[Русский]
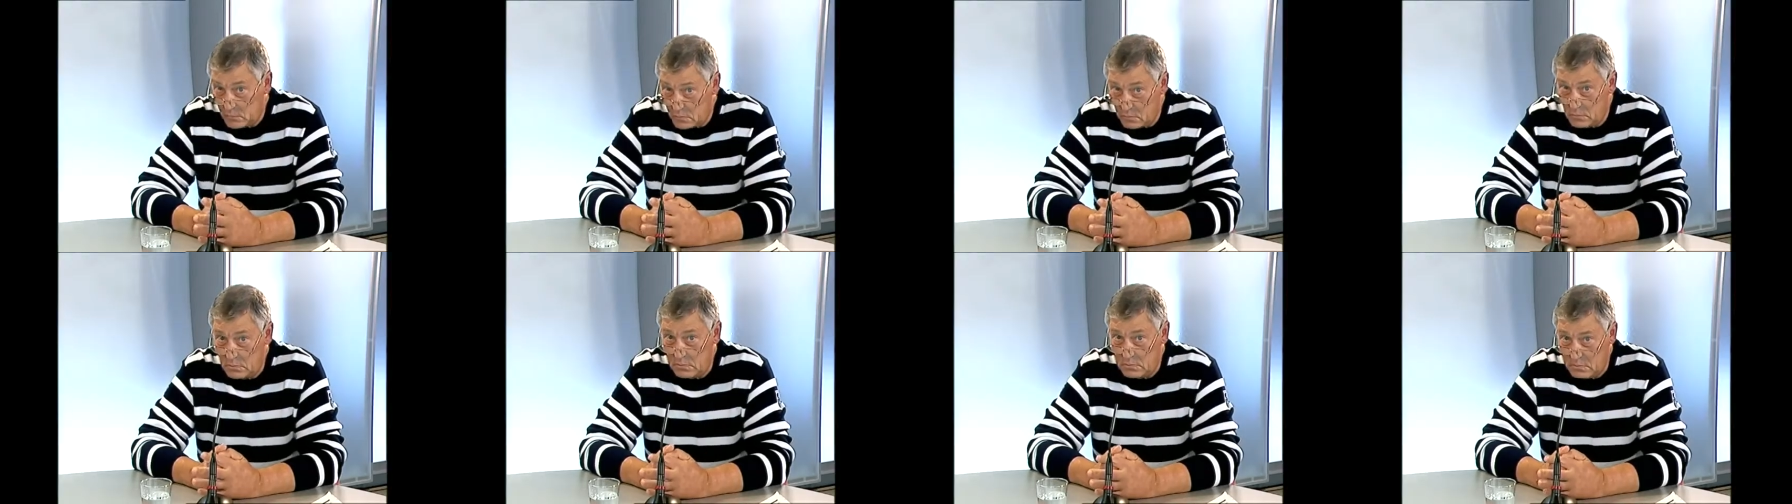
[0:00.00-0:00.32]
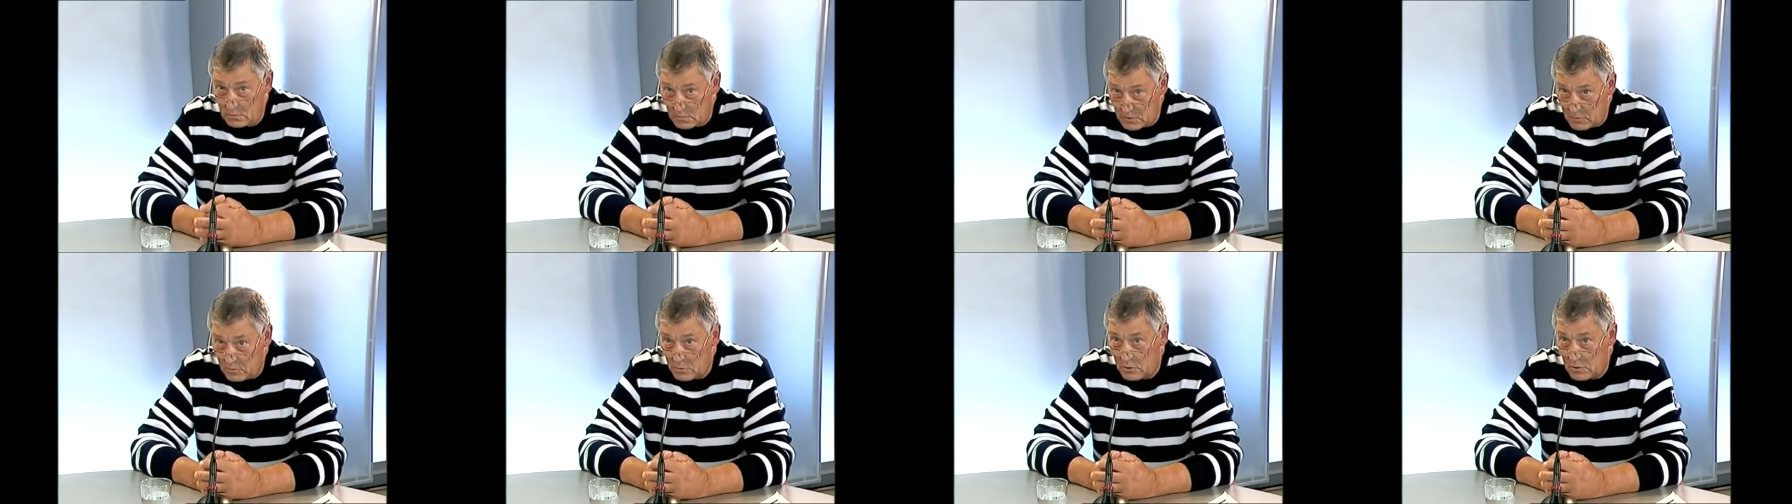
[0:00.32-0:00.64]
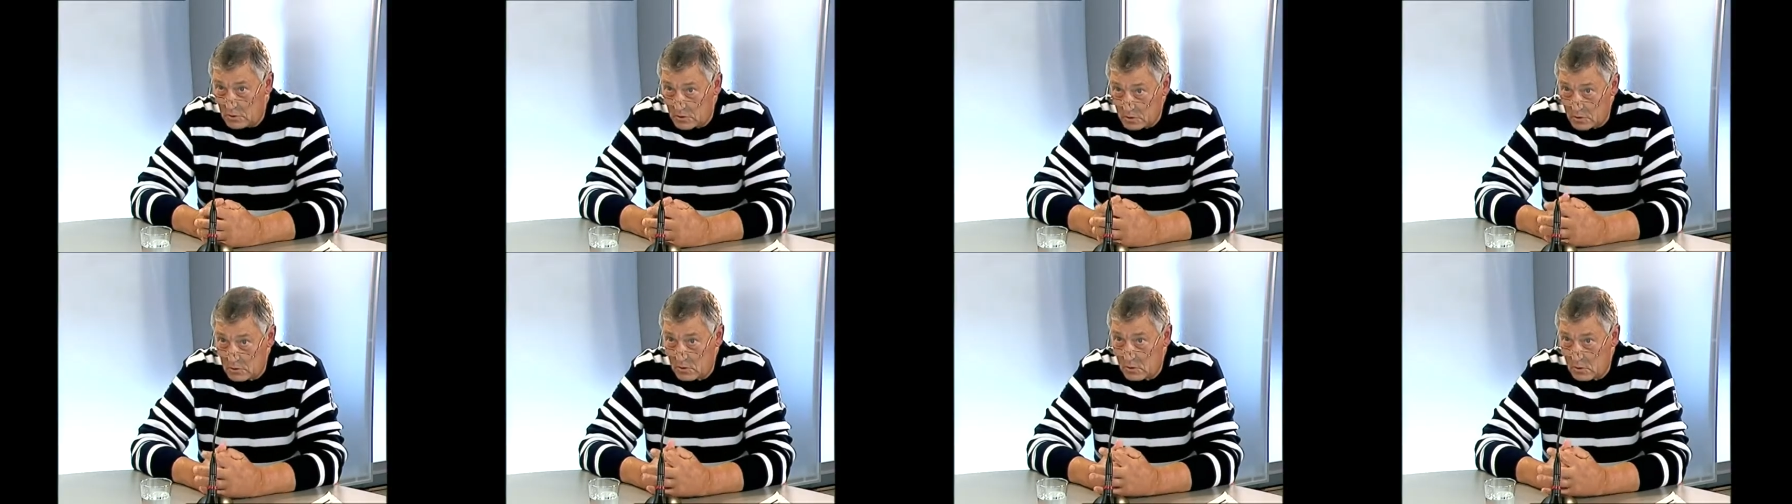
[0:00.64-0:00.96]

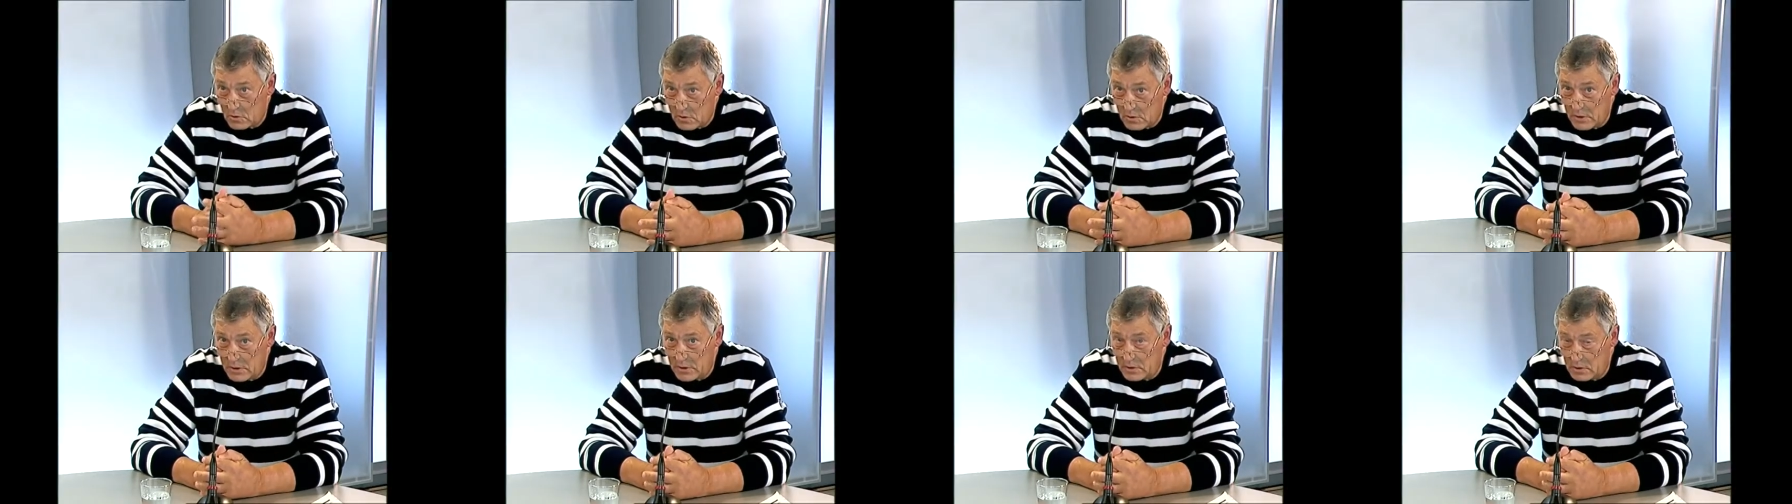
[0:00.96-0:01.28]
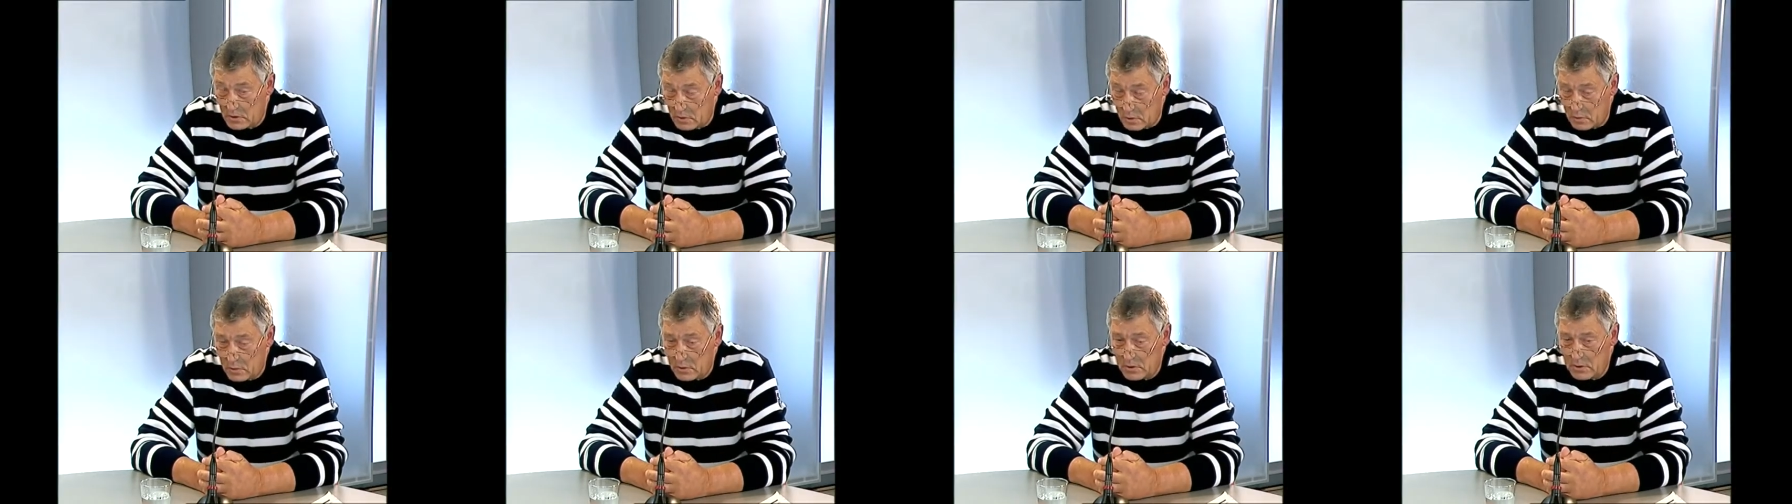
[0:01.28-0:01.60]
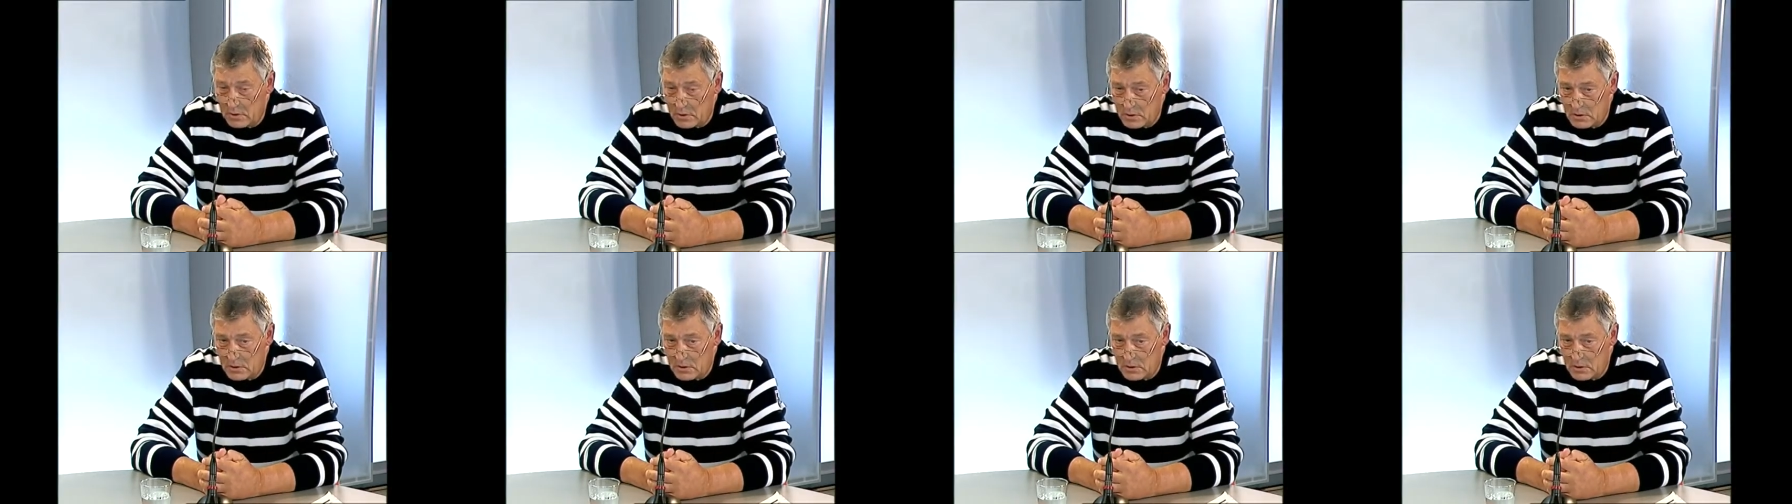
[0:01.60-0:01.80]
довольно строгая и стройная